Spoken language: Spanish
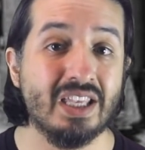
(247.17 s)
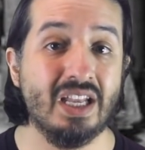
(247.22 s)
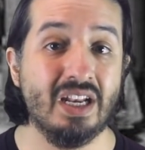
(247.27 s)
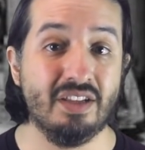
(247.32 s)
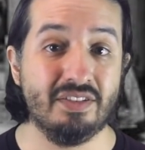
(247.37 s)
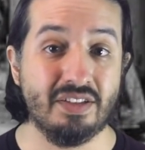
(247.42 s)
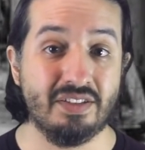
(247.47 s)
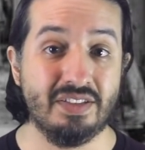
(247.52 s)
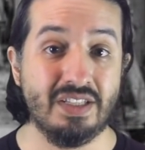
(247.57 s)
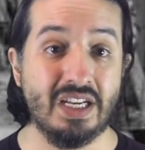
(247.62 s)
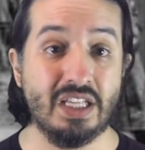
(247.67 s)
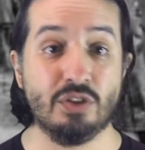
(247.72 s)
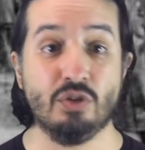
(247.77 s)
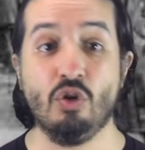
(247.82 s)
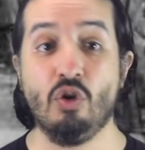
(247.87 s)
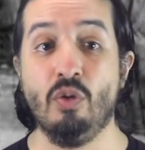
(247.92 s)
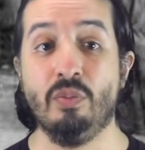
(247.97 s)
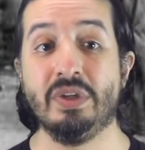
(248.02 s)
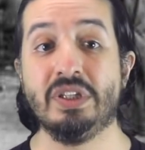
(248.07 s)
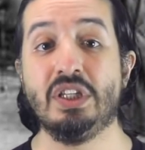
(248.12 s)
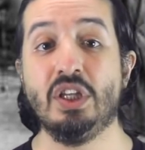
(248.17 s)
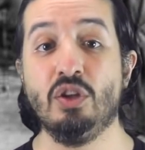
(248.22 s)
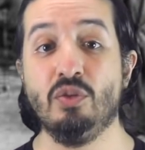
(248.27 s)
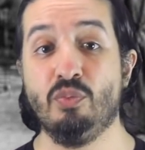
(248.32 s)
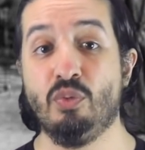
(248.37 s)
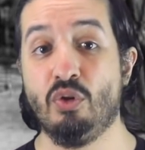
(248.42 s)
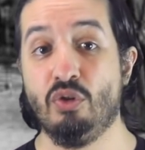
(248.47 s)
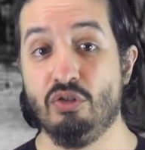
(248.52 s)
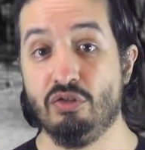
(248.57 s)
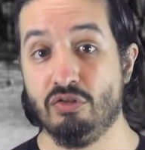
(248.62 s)
y el asesinato
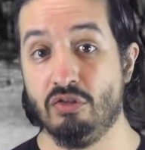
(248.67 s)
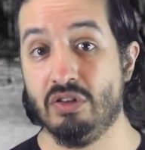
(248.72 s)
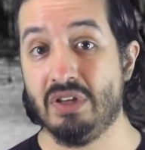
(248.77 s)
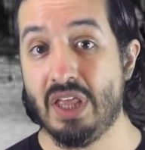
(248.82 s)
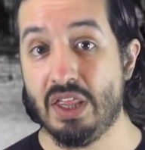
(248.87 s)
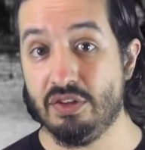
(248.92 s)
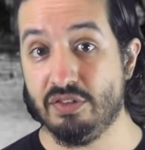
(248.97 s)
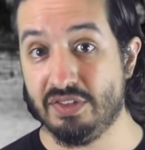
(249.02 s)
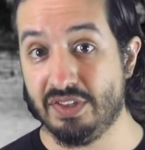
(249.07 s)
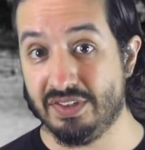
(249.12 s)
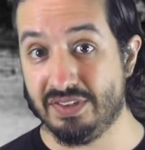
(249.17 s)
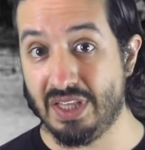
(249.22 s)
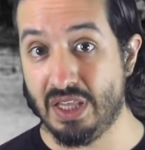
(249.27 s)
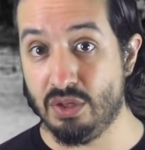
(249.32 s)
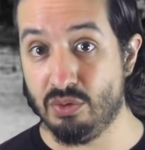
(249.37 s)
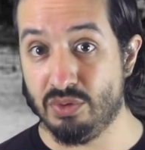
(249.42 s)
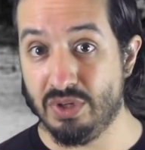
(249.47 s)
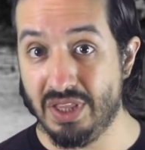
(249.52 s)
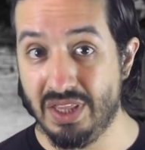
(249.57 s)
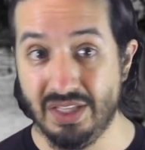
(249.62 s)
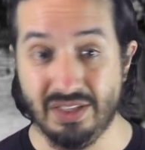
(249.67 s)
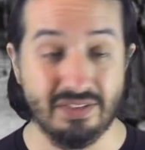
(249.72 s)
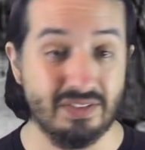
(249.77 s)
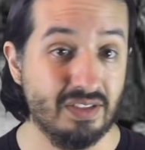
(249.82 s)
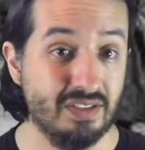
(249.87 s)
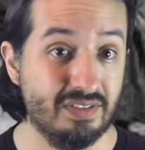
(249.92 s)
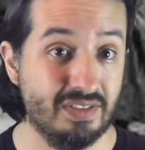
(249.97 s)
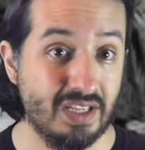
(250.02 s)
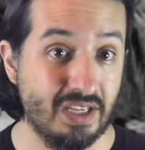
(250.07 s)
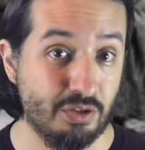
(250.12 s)
cometido por los soldados
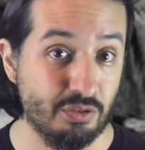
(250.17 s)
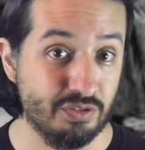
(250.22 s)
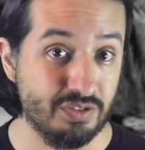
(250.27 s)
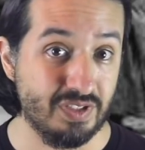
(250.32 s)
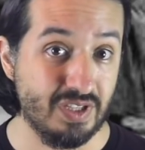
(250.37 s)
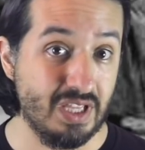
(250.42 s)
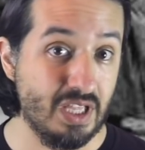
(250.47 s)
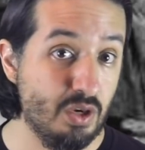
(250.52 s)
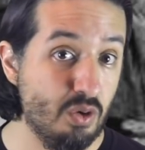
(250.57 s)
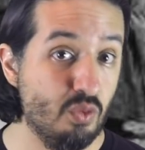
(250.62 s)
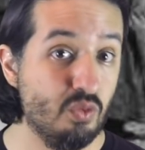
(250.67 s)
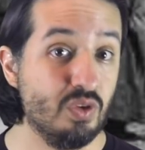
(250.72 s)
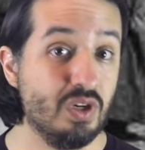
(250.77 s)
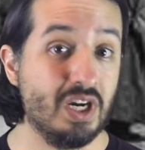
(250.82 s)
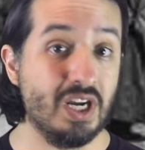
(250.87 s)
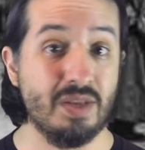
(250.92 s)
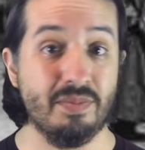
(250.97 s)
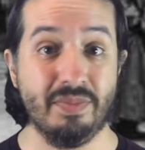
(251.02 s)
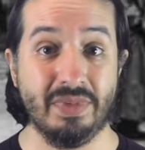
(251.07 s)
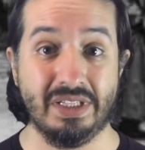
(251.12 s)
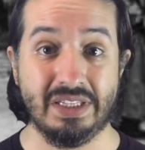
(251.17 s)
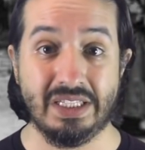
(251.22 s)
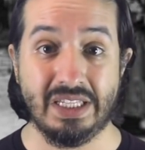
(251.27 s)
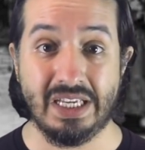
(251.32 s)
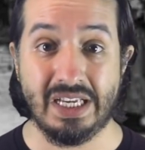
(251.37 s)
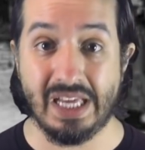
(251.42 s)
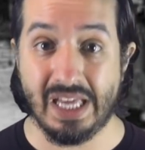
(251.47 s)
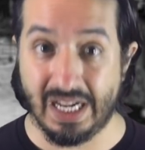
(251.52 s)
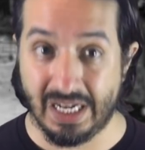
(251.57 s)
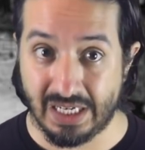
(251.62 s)
estadounidenses se consideró un crimen
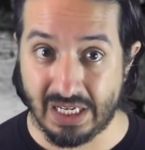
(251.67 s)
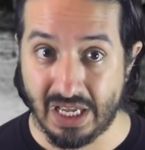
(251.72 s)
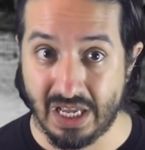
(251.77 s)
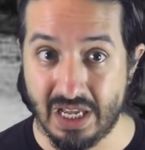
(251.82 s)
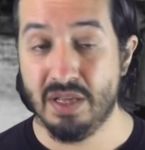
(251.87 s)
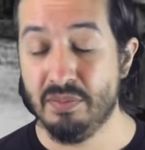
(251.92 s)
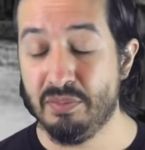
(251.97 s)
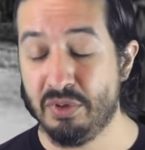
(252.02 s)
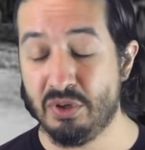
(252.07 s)
de guerra,